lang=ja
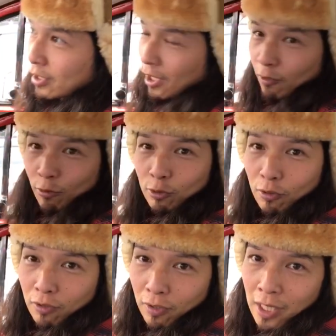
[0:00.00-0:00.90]
圏央
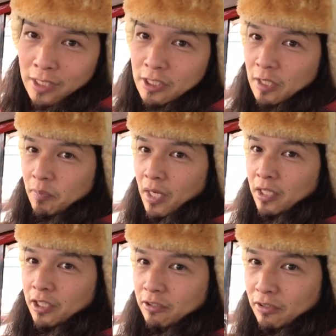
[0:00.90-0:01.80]
道の厚木
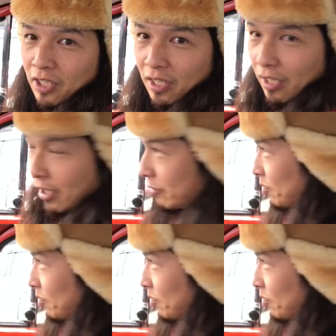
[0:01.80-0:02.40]
パーキングで、